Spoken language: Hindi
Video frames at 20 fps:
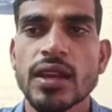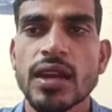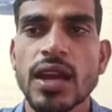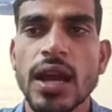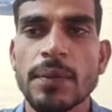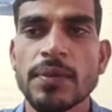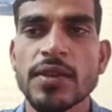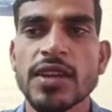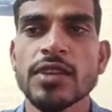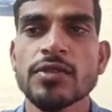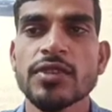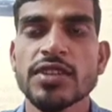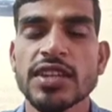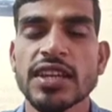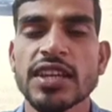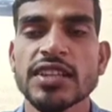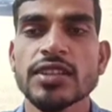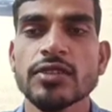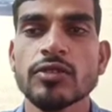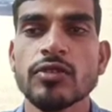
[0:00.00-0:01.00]
अपने
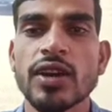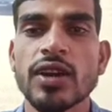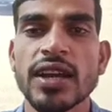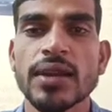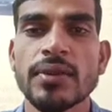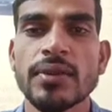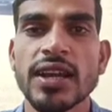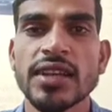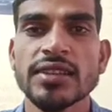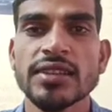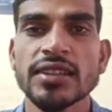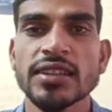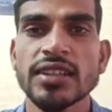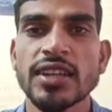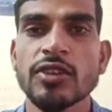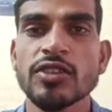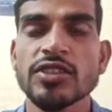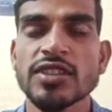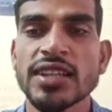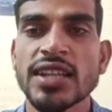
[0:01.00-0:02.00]
इन्वेस्टिगेशन को आगे बढ़ा सकते हैं
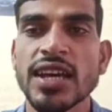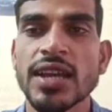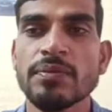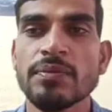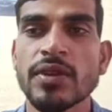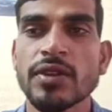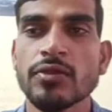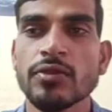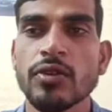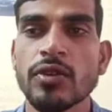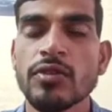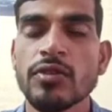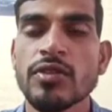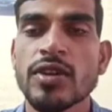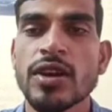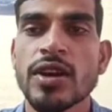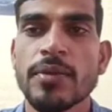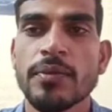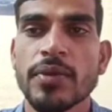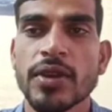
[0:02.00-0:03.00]
और इस आधार पर वो
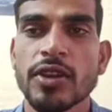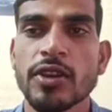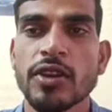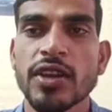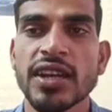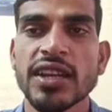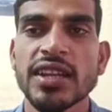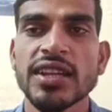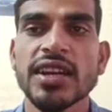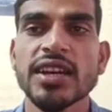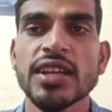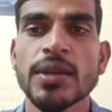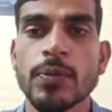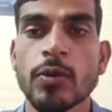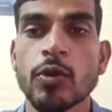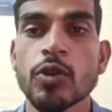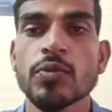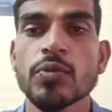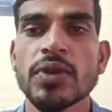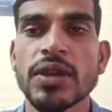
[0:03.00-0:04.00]
पीरियोडिकली एक
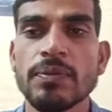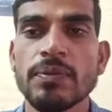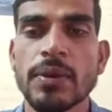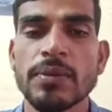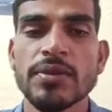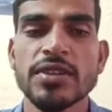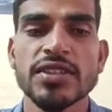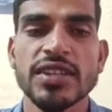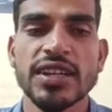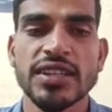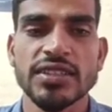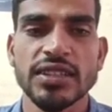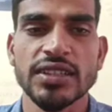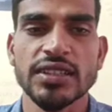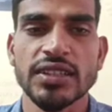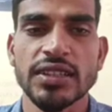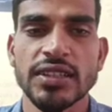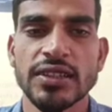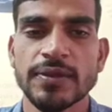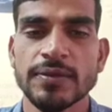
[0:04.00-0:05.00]
रिपोर्ट भी पब्लिश कर
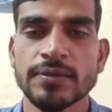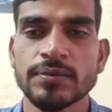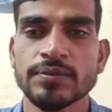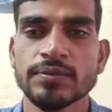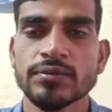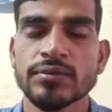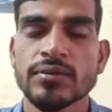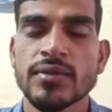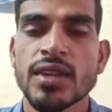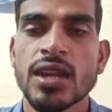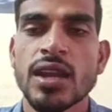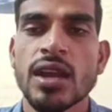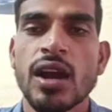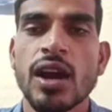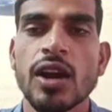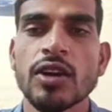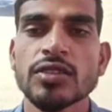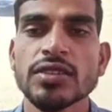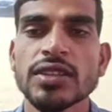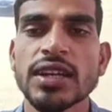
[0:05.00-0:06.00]
सकते हैं
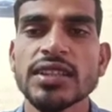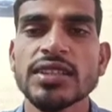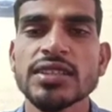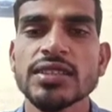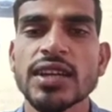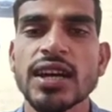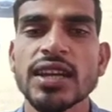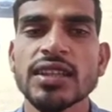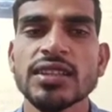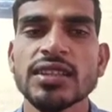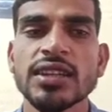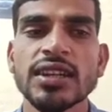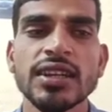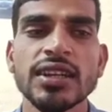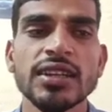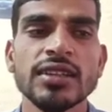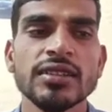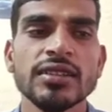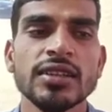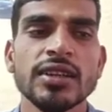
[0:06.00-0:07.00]
और साथ ही साथ
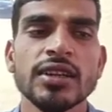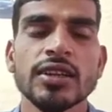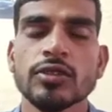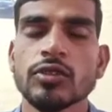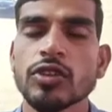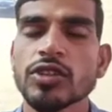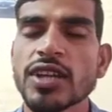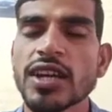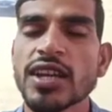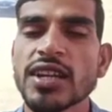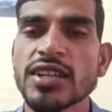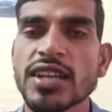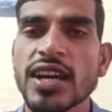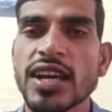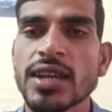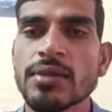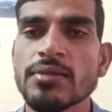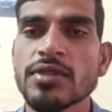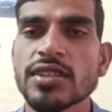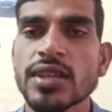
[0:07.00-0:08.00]

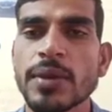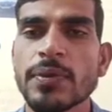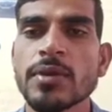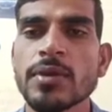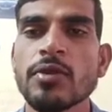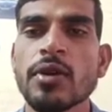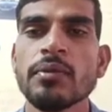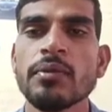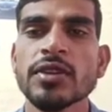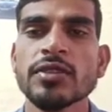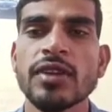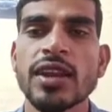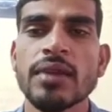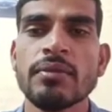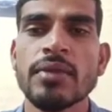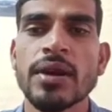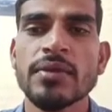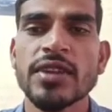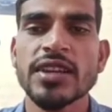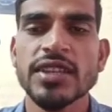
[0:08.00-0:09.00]
2018 में सफ़ी मोहम्मद वाला
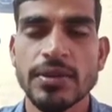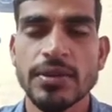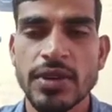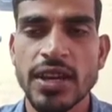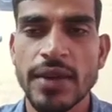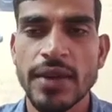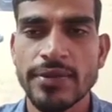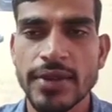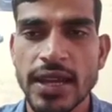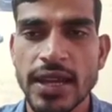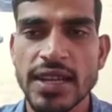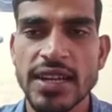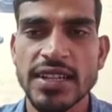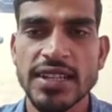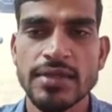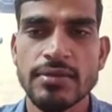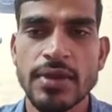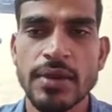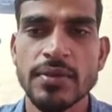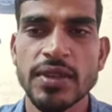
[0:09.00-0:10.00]
मामला ये भी काफ़ी
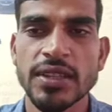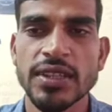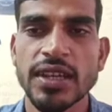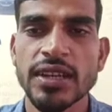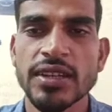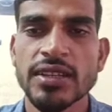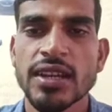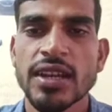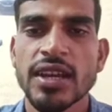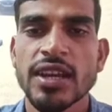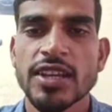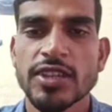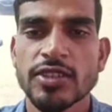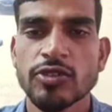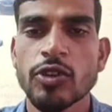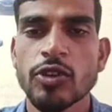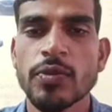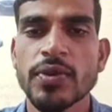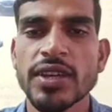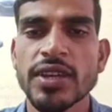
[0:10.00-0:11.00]
हाईलाइटेड मामला था
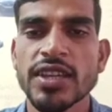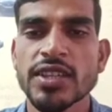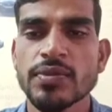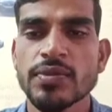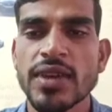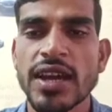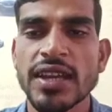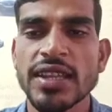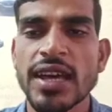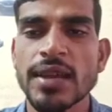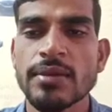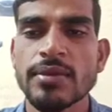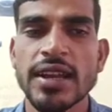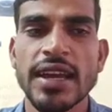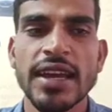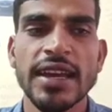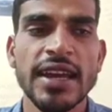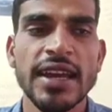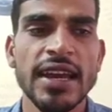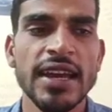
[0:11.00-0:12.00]
इसको भी इसमें आधार
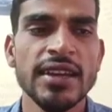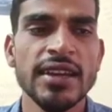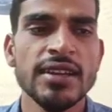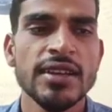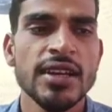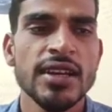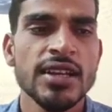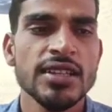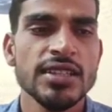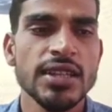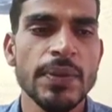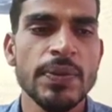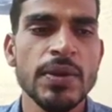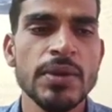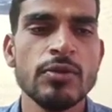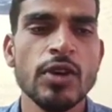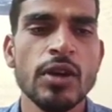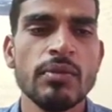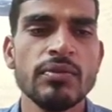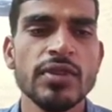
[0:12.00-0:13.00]
बनाया गया है सफ़ी
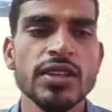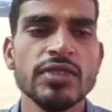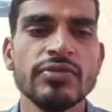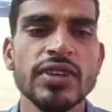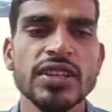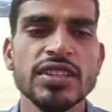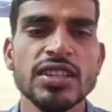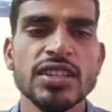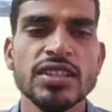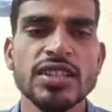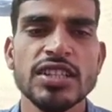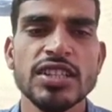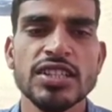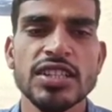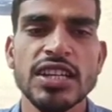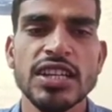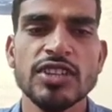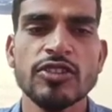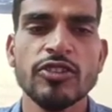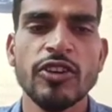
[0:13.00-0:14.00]
मोहम्मद वर्सेज
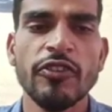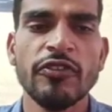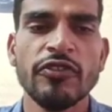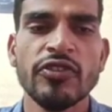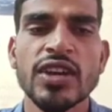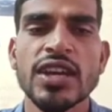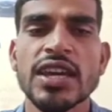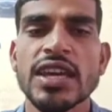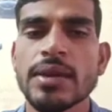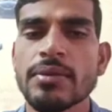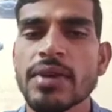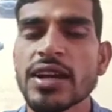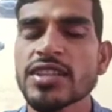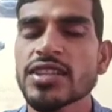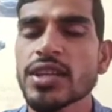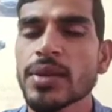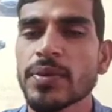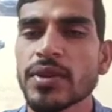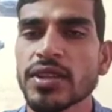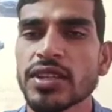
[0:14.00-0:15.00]
स्टेट ऑफ
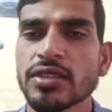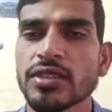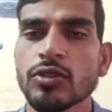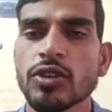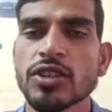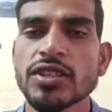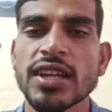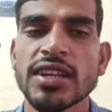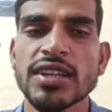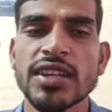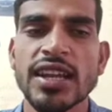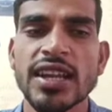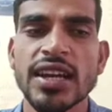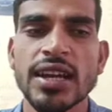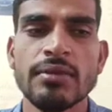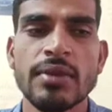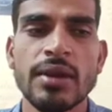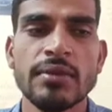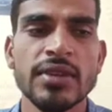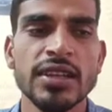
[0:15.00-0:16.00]
हिमाचल प्रदेश 2018
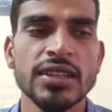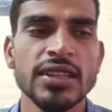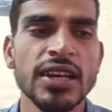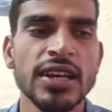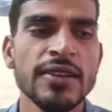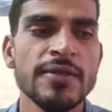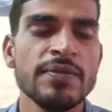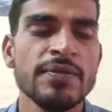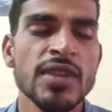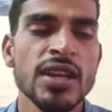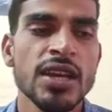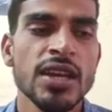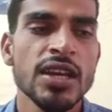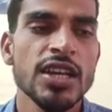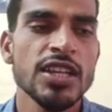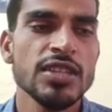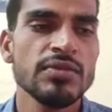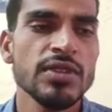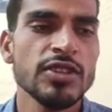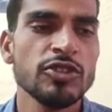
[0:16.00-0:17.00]
का मामला था
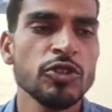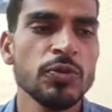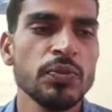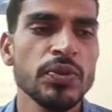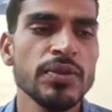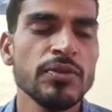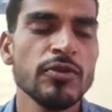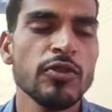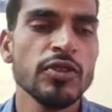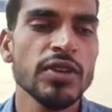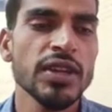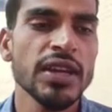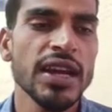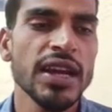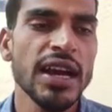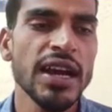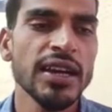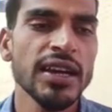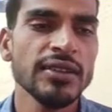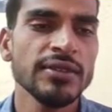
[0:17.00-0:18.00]
इसमें सुप्रीम कोर्ट ने
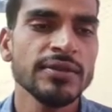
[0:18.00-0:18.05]
कहा